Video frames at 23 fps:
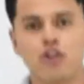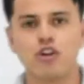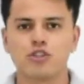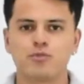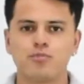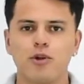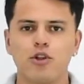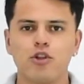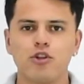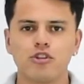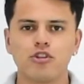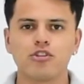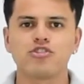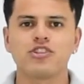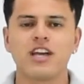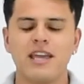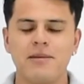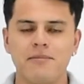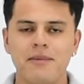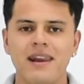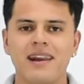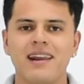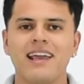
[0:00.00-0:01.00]
los productos
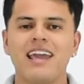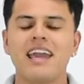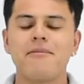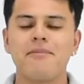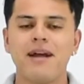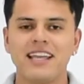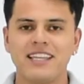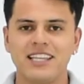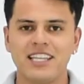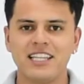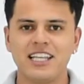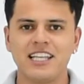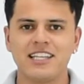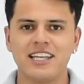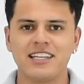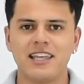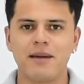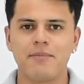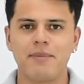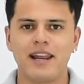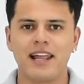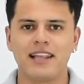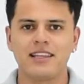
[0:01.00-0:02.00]
gamer que Baititi
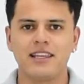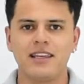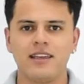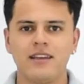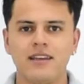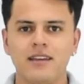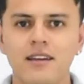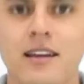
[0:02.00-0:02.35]
tiene para ti.